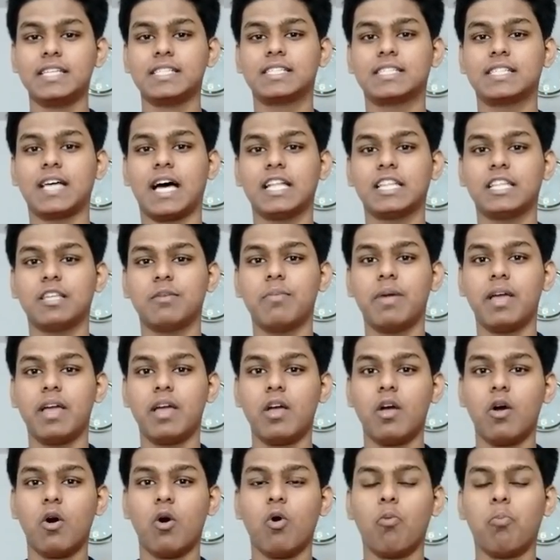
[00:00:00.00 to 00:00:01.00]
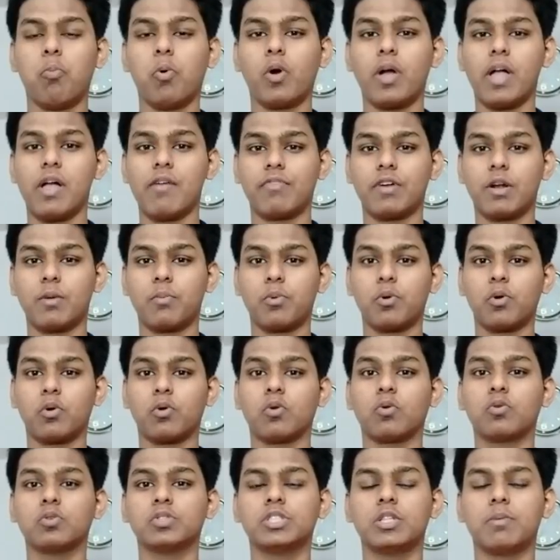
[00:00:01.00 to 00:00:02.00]
साथ ही में ओप्पो का एफ प्रो को
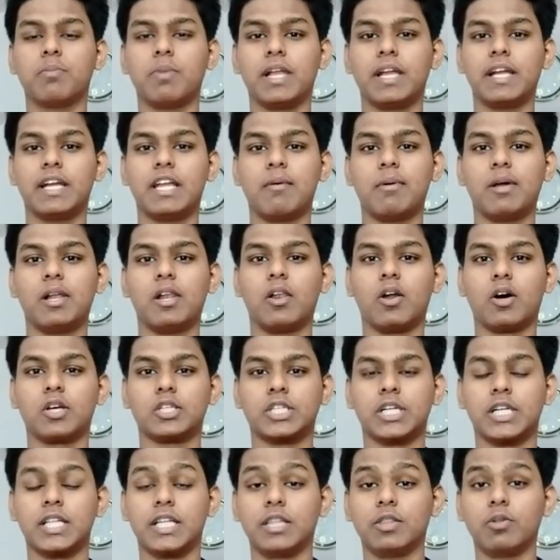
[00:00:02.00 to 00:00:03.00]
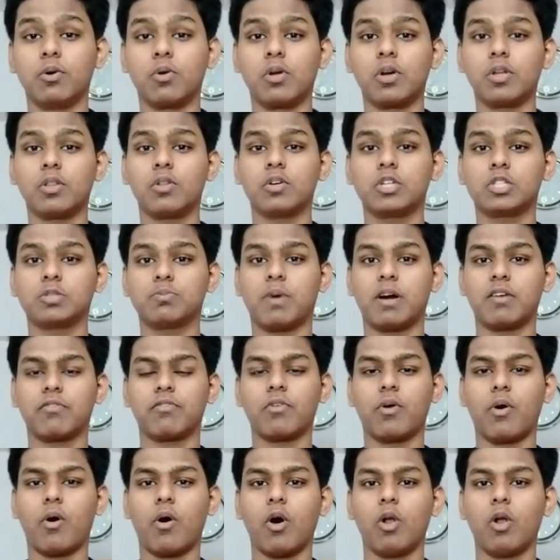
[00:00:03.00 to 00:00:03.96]
कुछ दिन पहले इंडिया में लॉन्च कर दिया दोनों के दोनों स्मार्टफोन